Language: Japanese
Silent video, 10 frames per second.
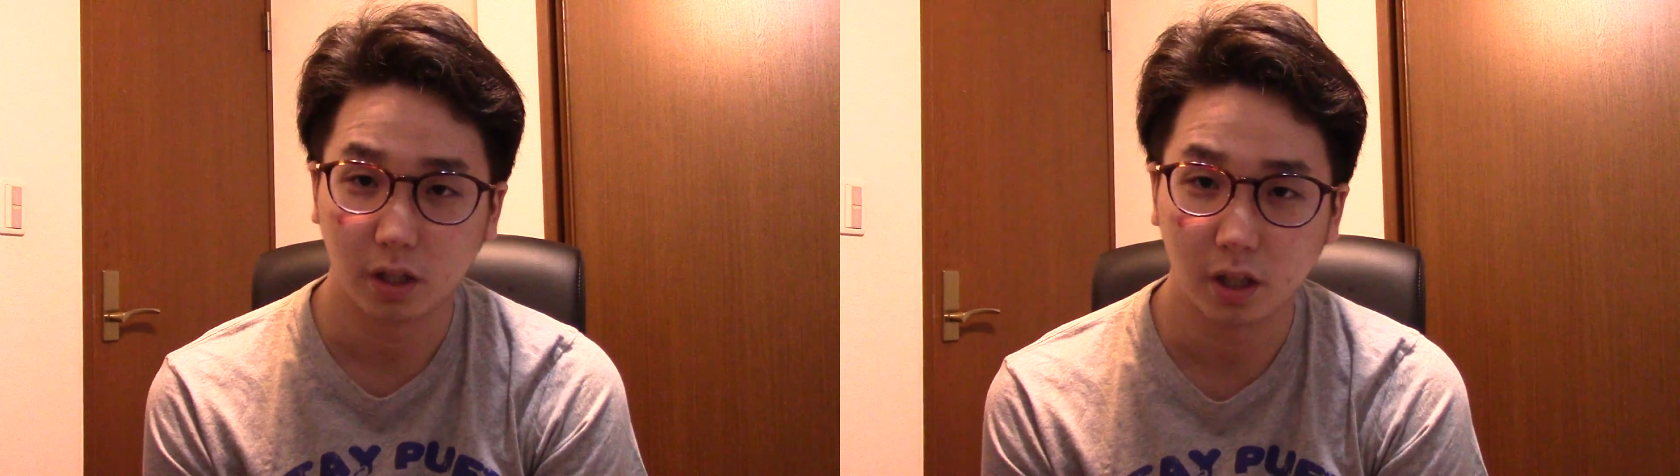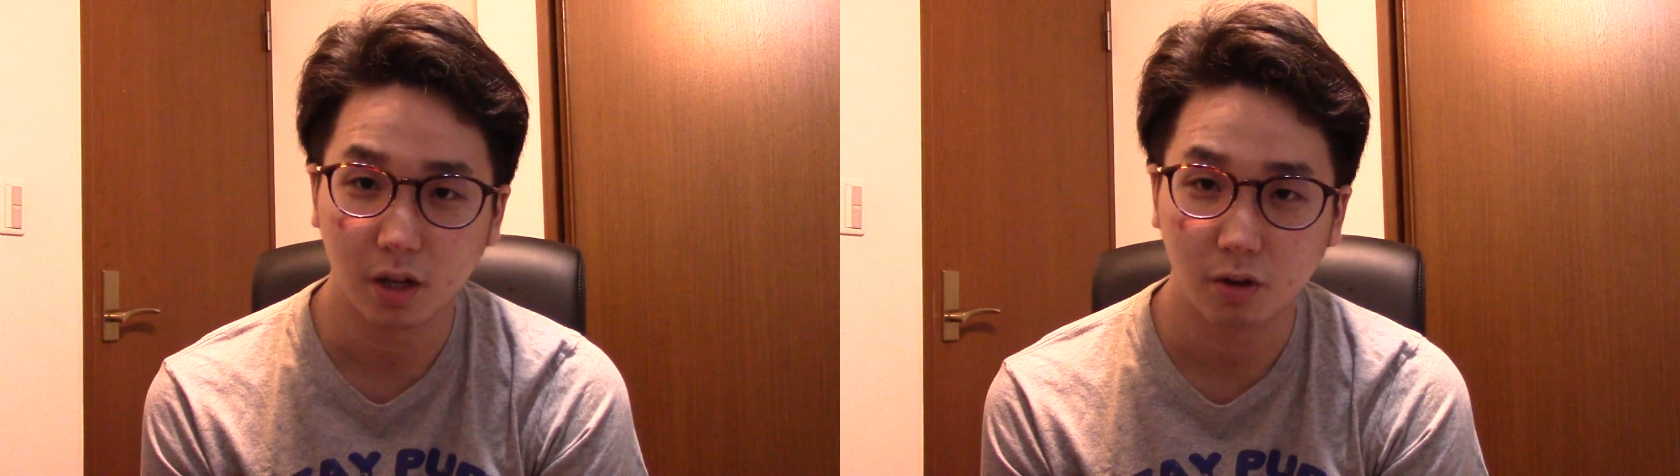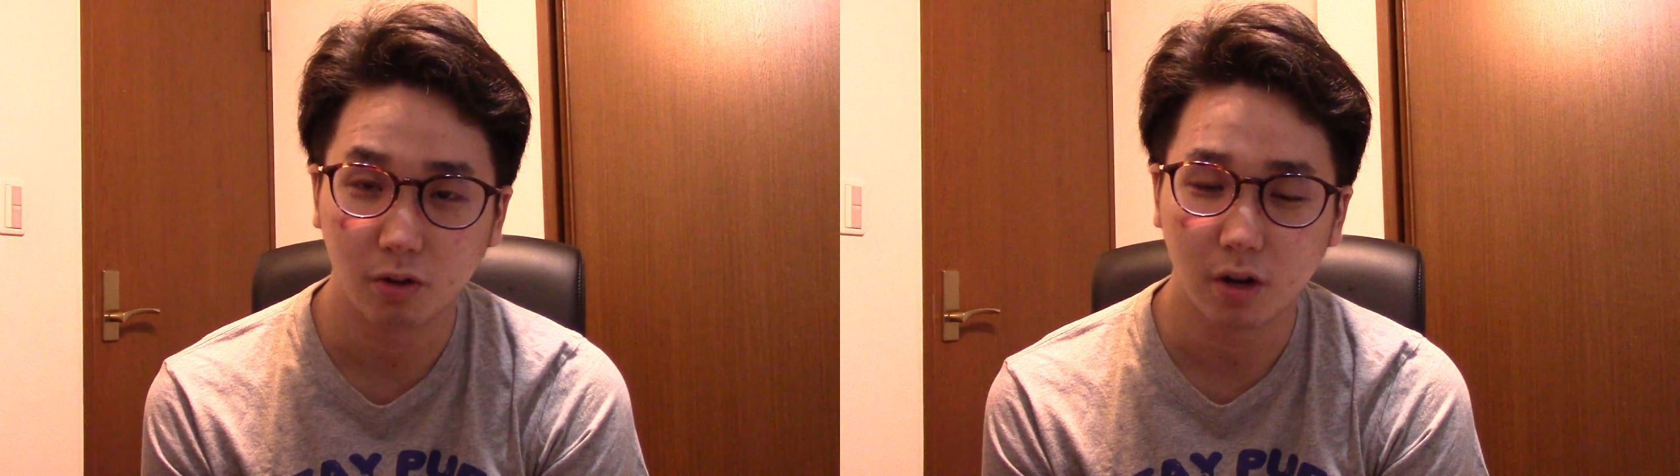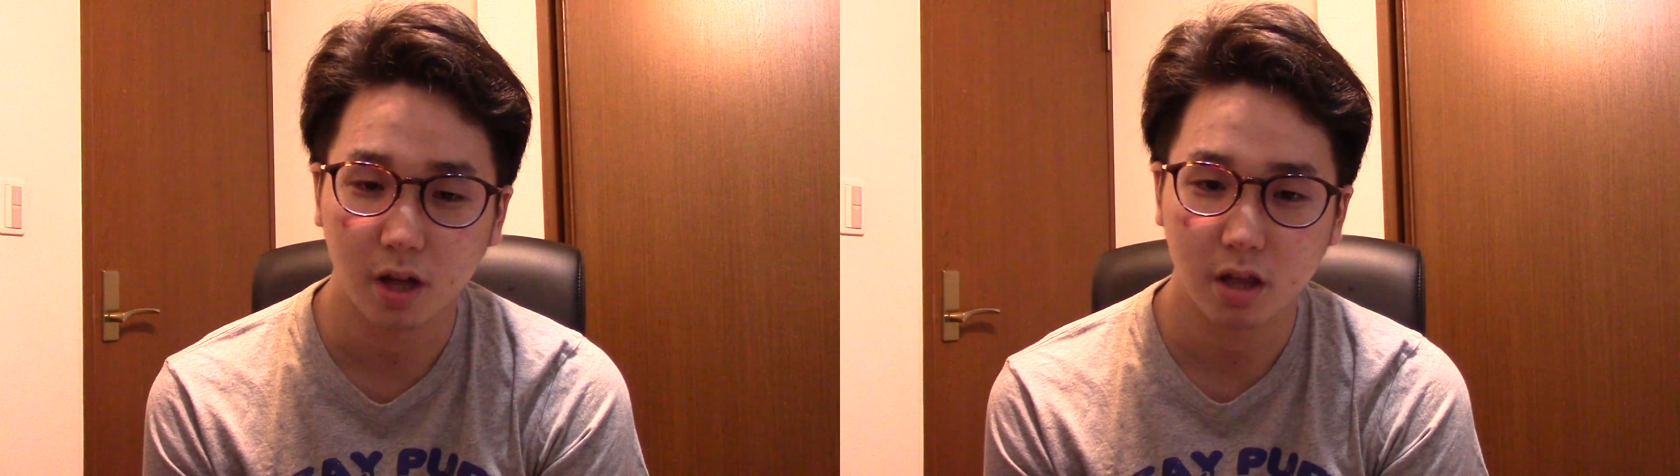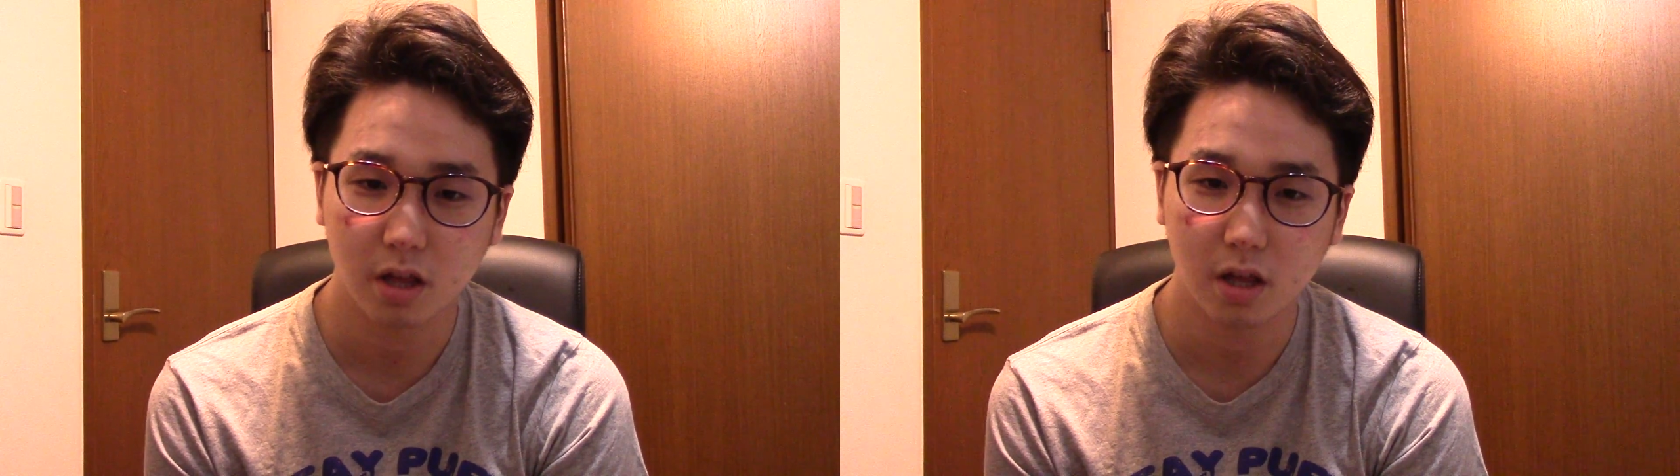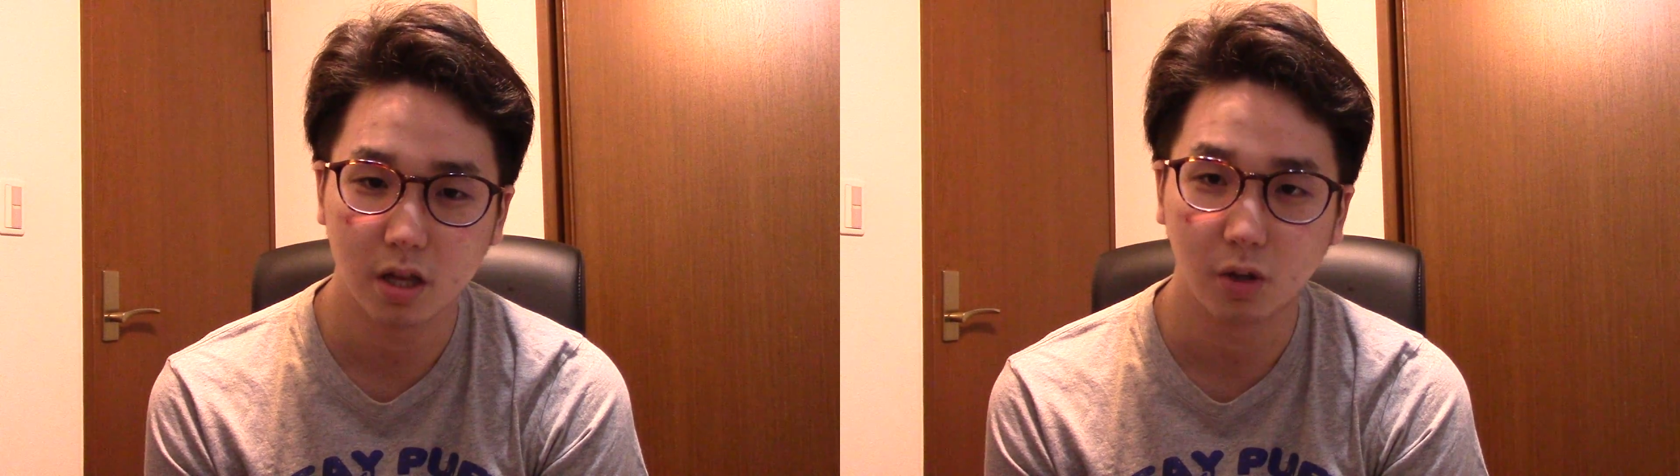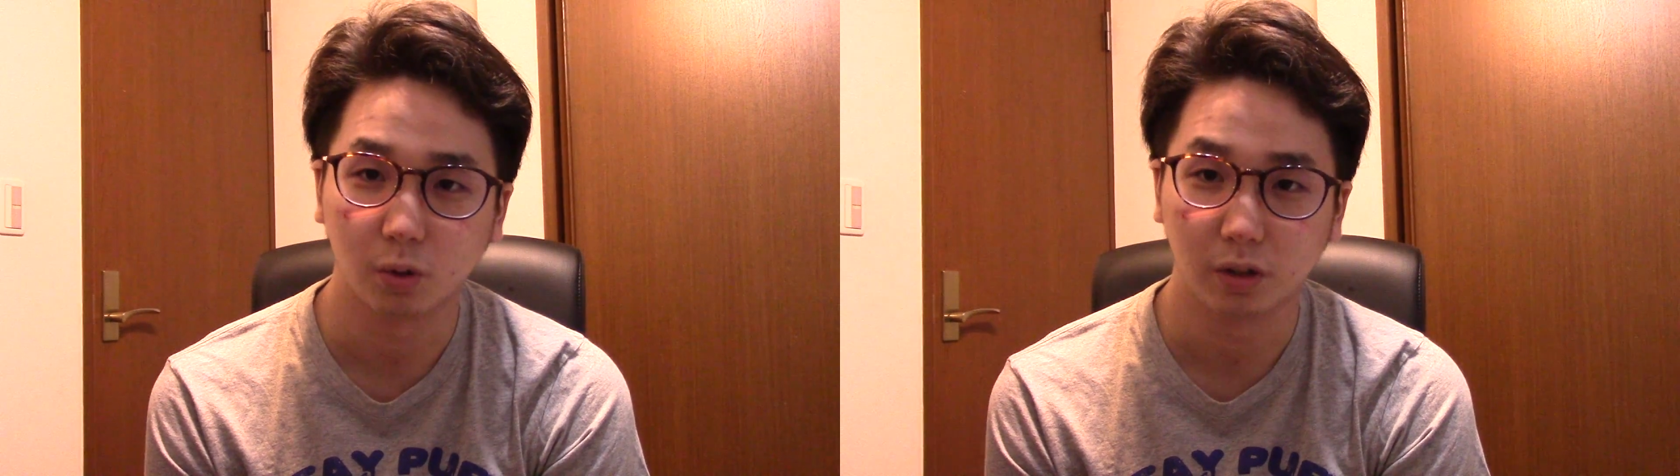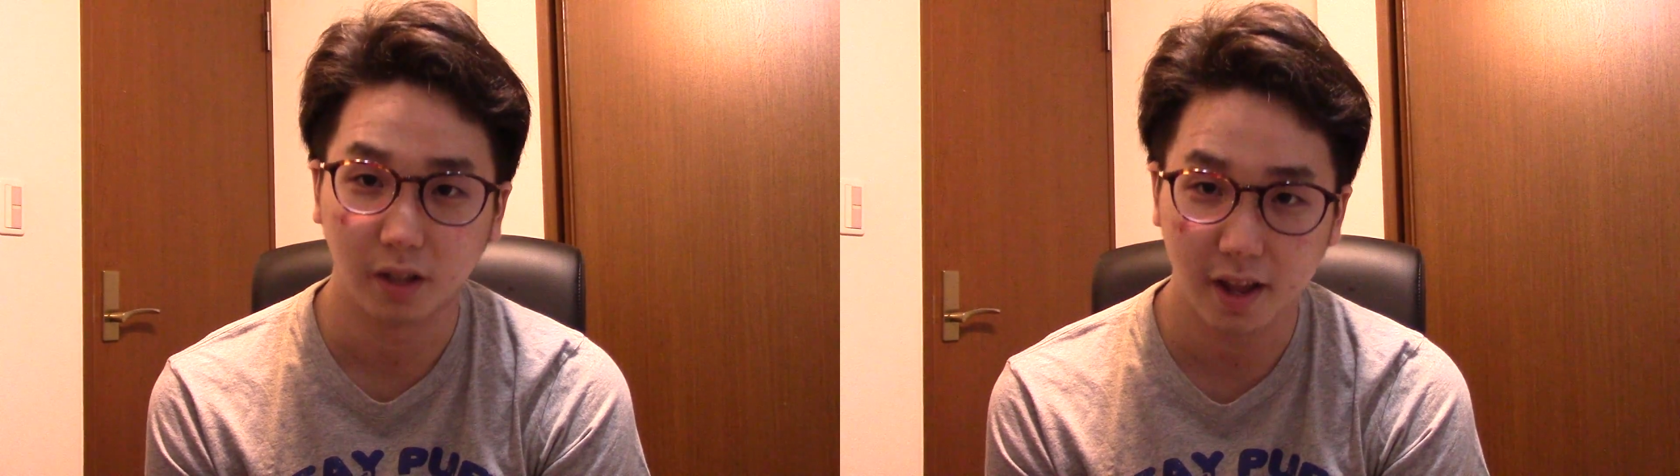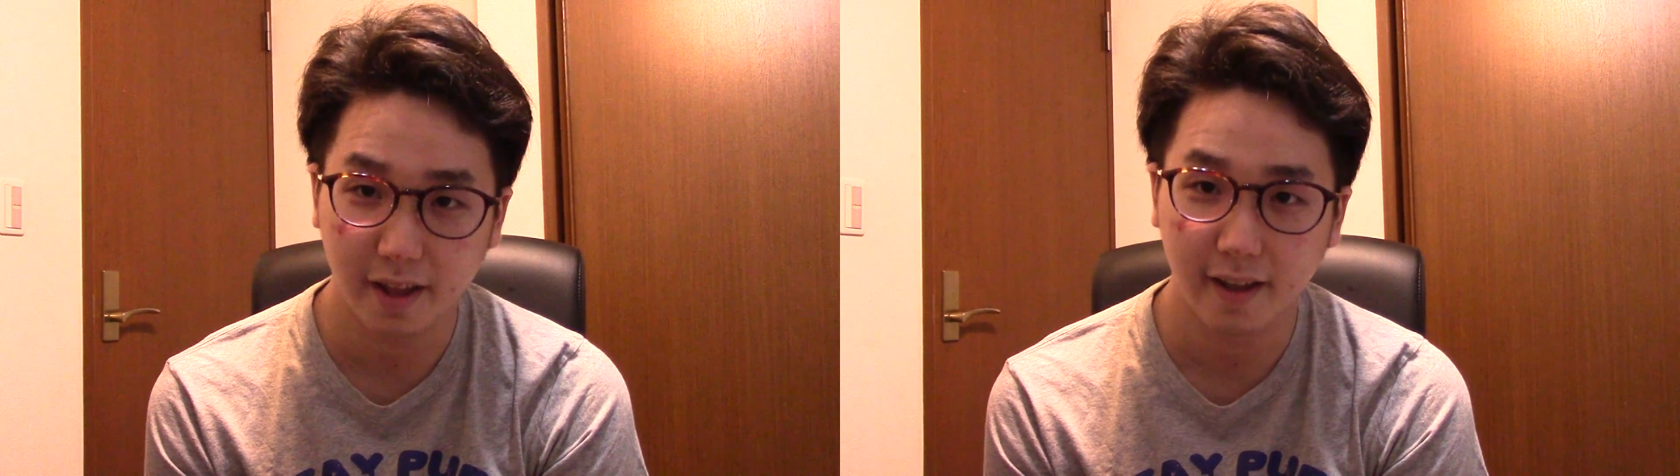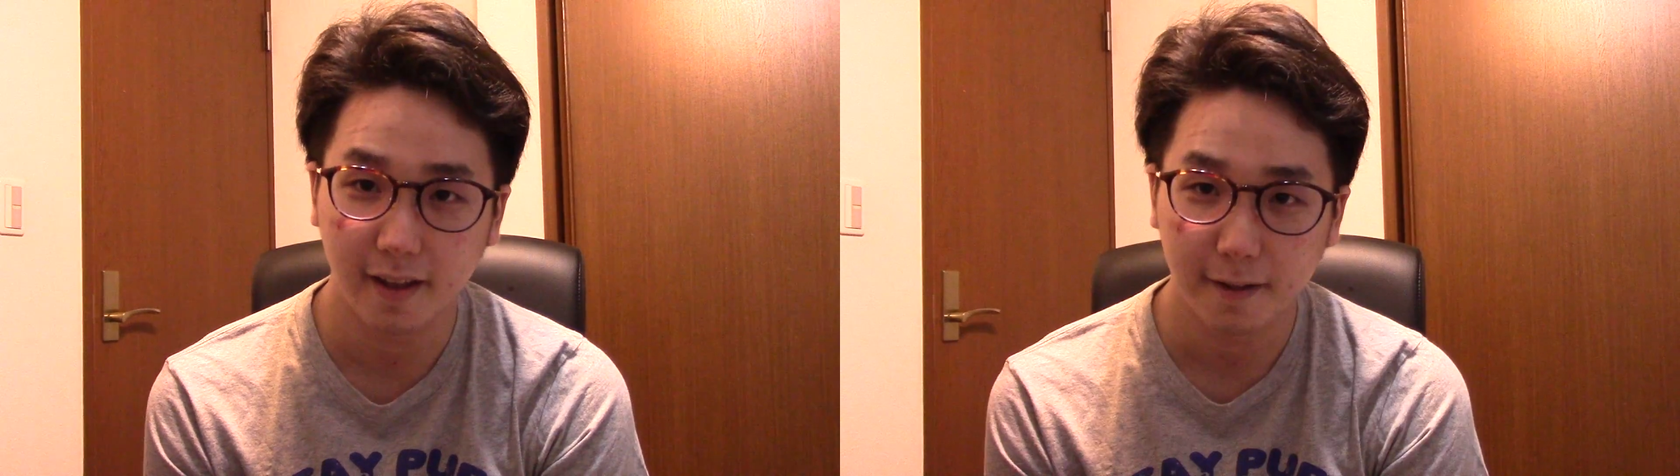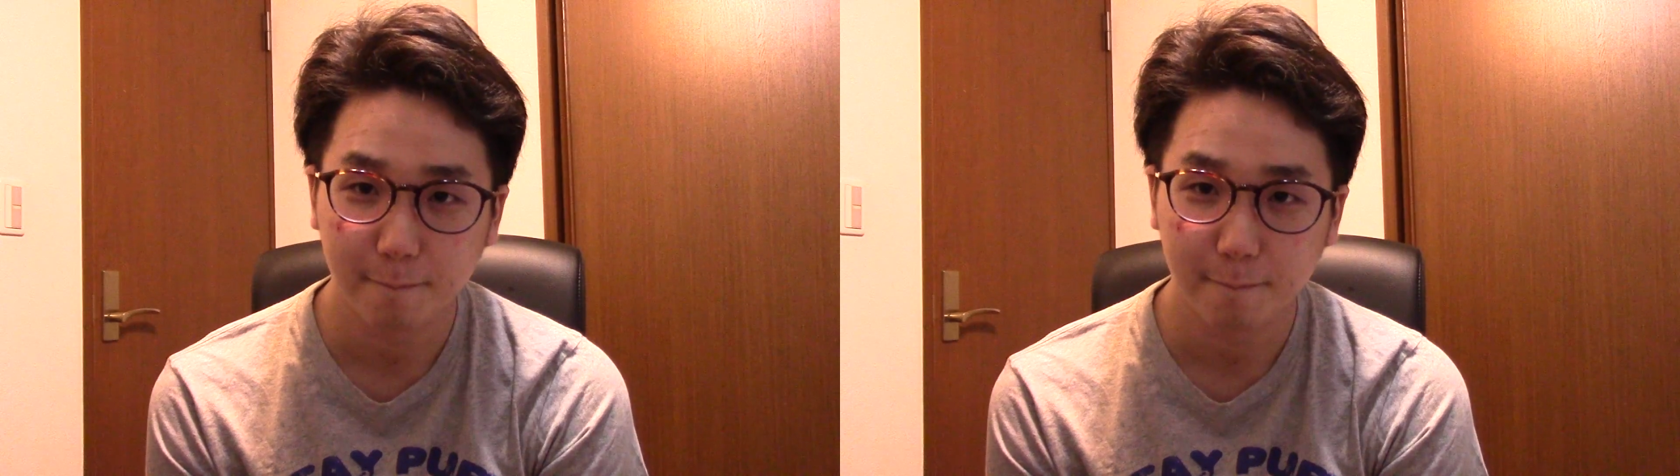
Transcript: が出てくるらしいので